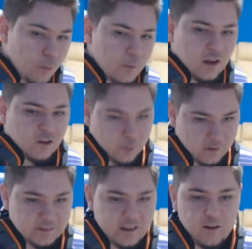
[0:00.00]
me
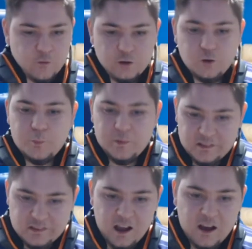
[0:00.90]
l'aspettavo e non
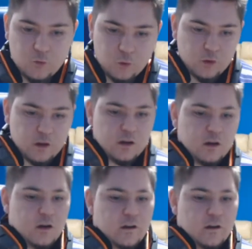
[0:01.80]
pensavo eh,